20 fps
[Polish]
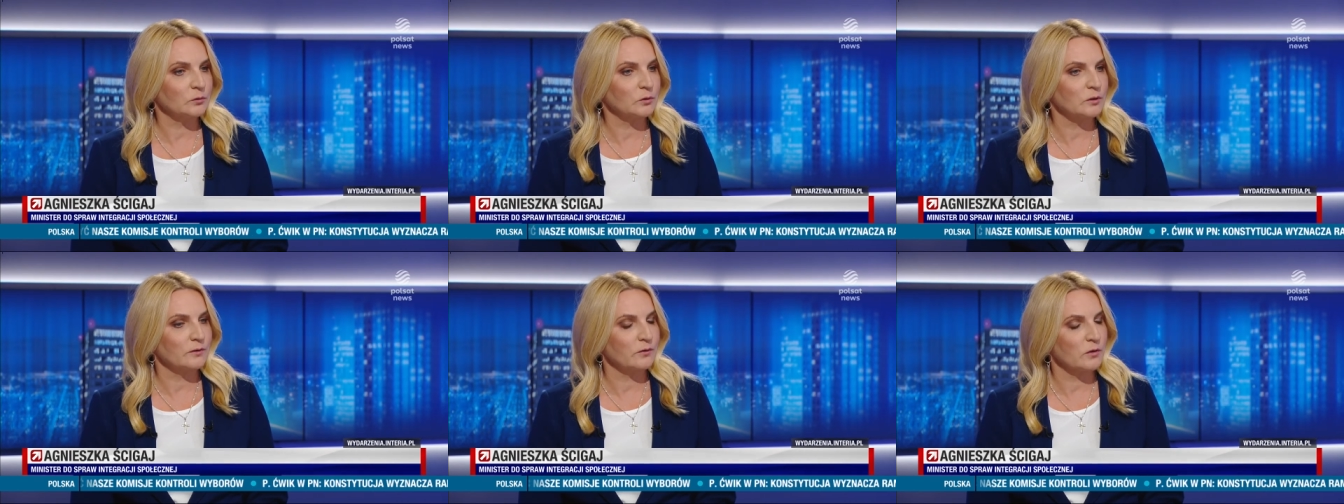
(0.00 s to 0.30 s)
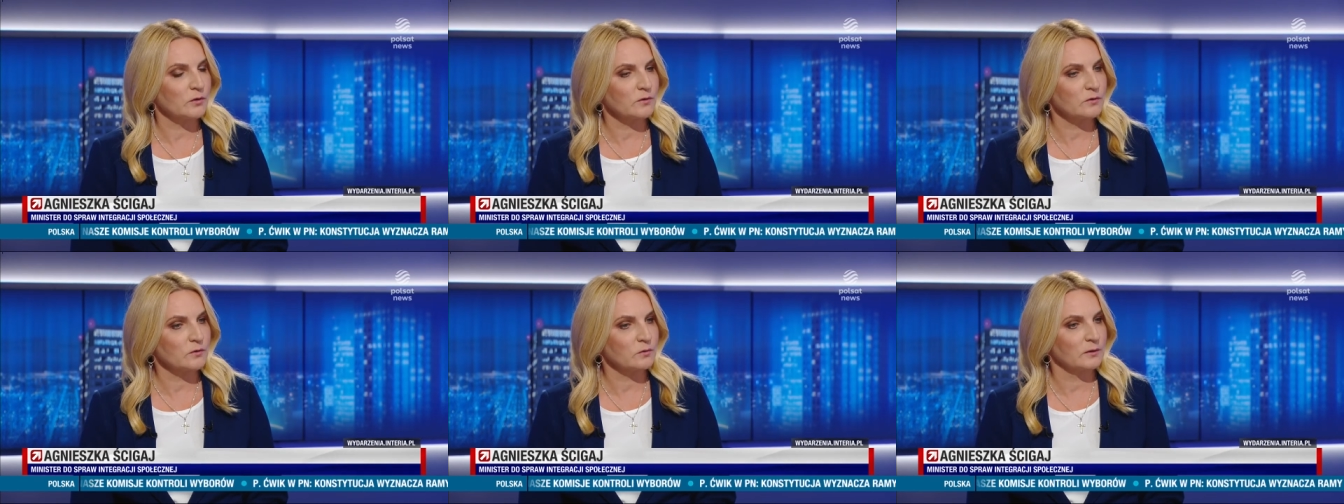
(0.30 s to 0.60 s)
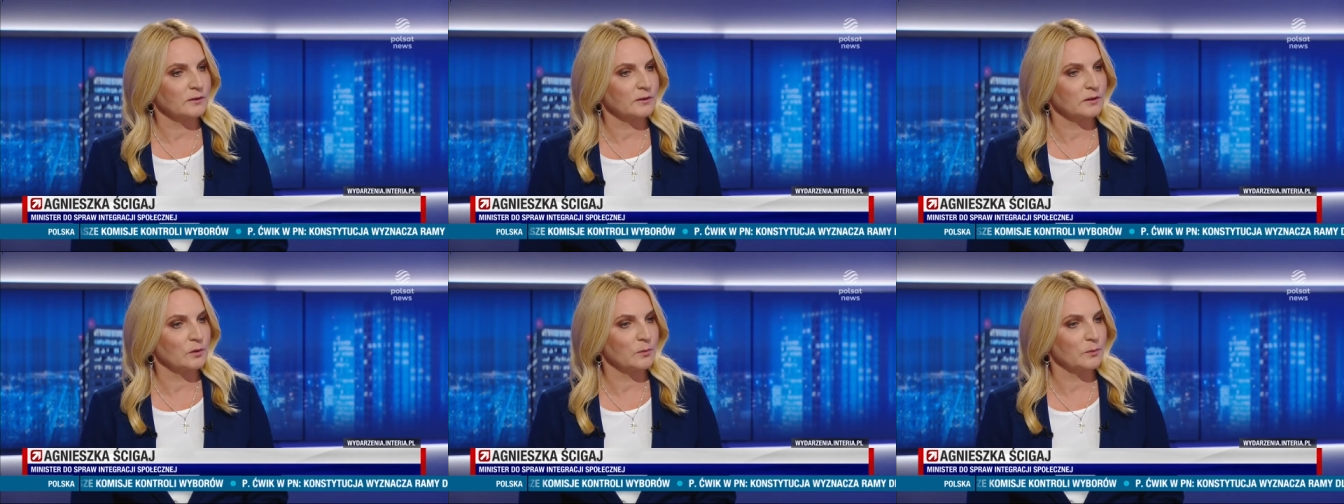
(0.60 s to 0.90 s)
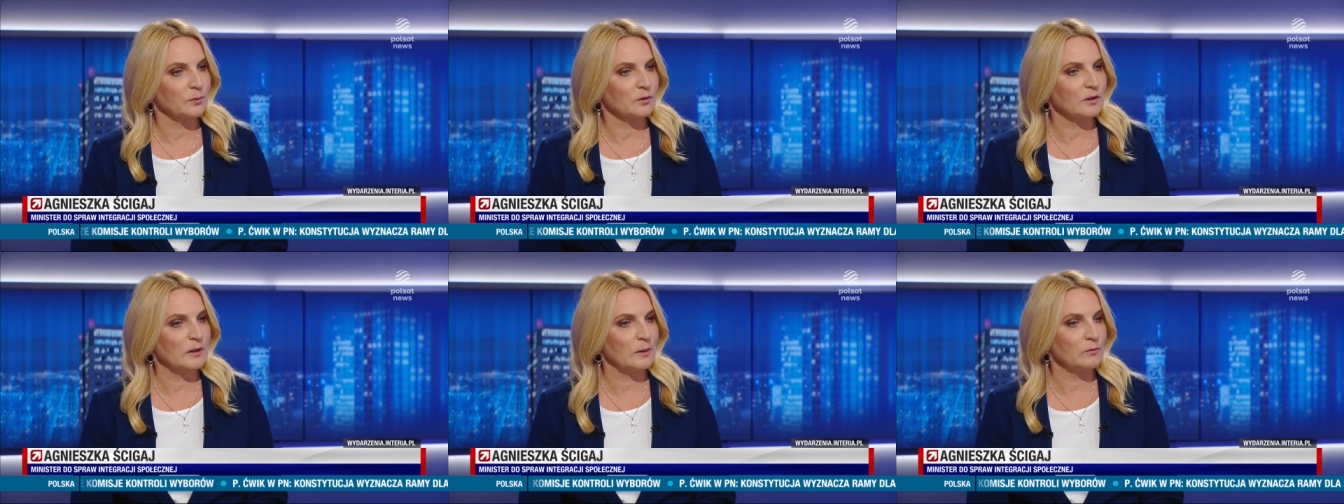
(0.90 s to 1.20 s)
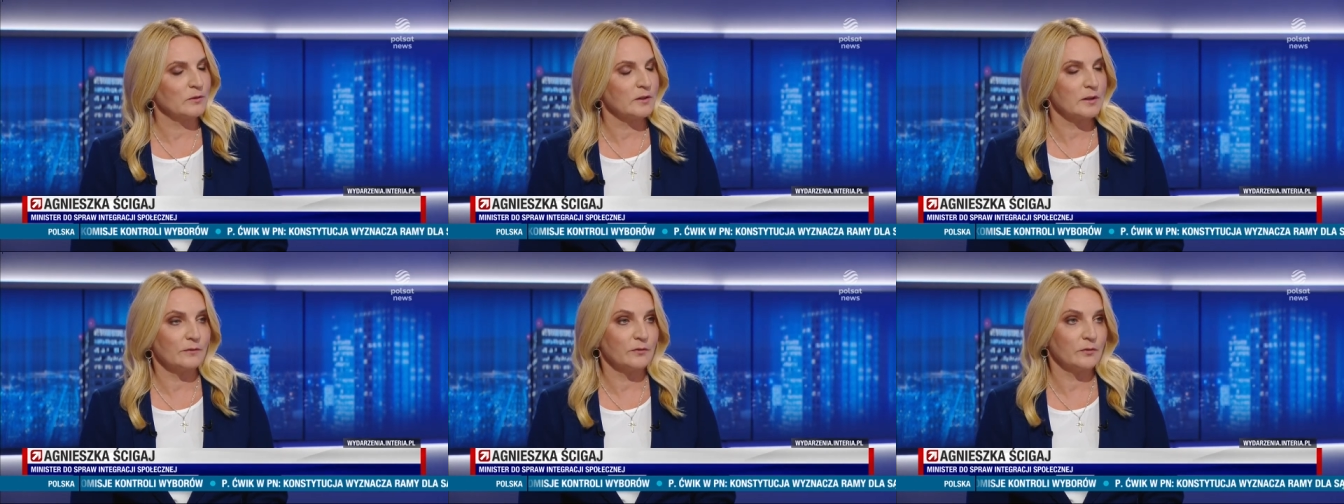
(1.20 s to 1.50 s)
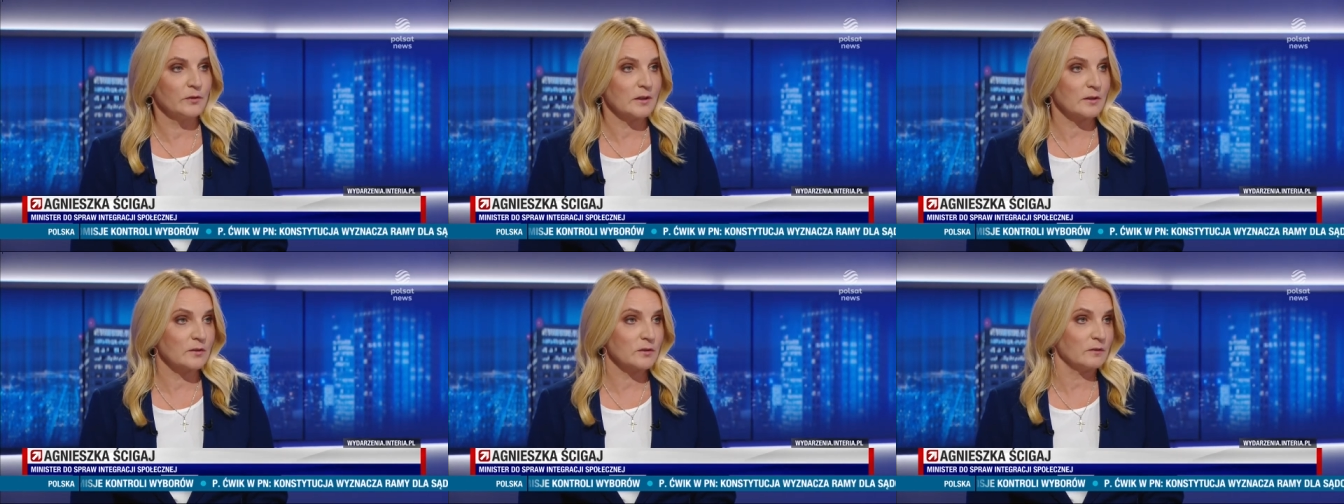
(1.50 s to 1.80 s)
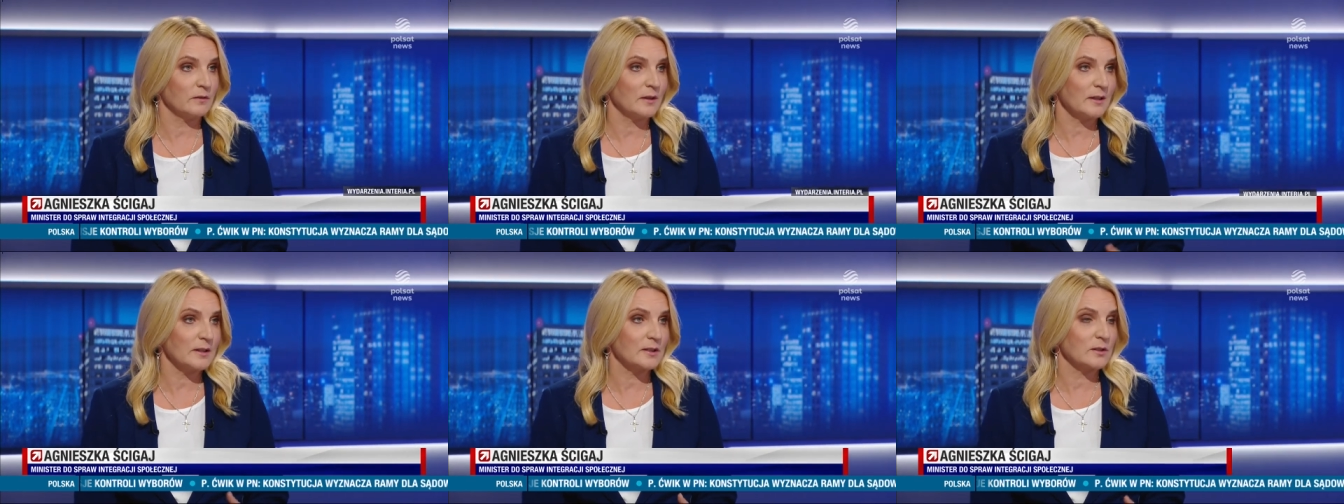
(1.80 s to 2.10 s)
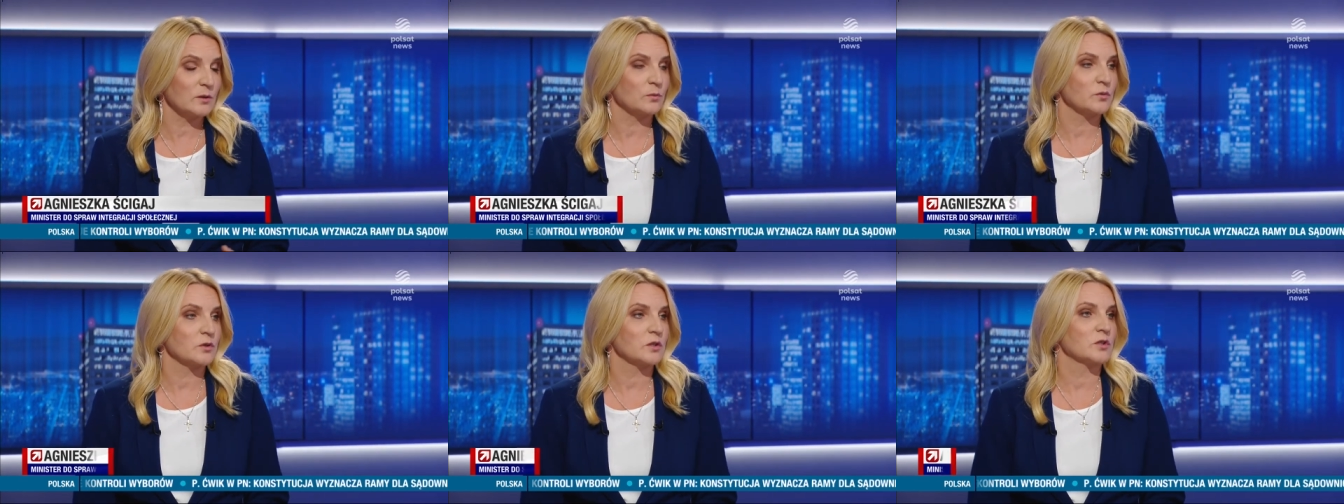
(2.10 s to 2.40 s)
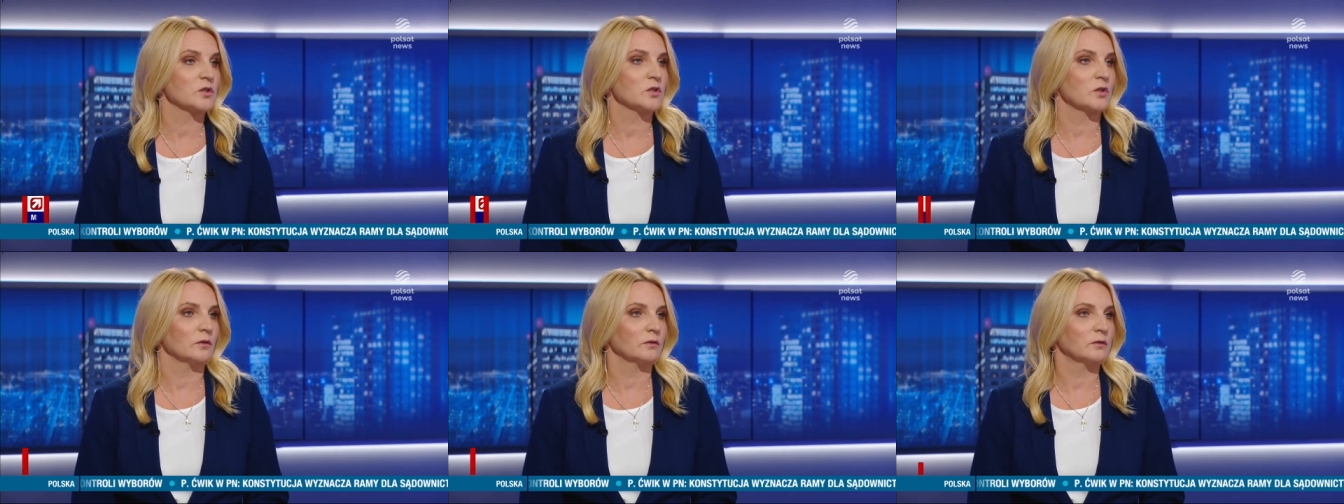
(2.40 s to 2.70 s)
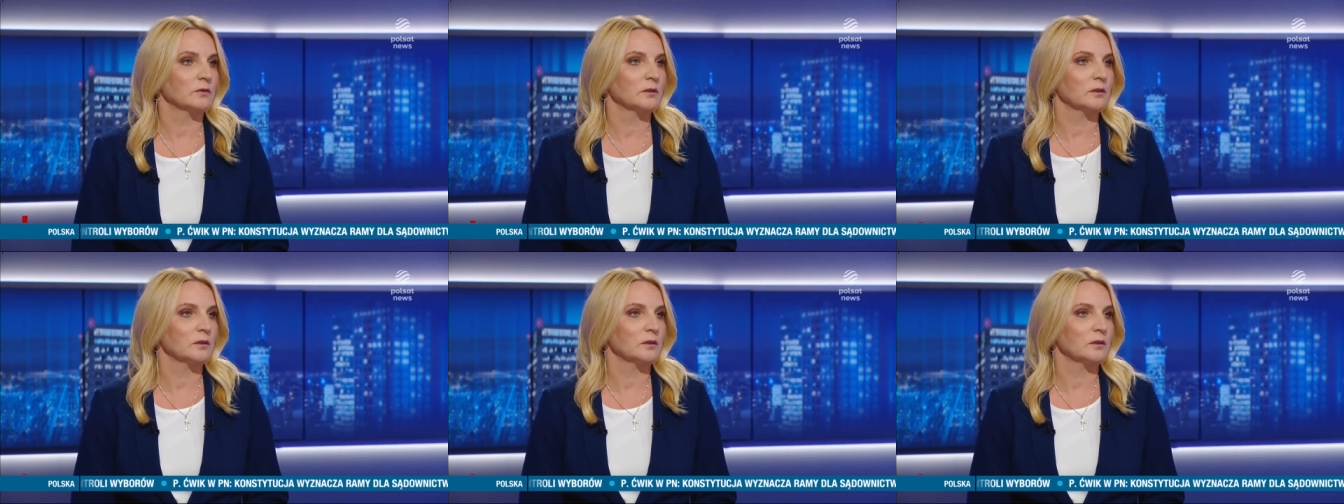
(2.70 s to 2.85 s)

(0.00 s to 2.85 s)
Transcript: które wchodzą w skład tego programu finansowane są przez rząd,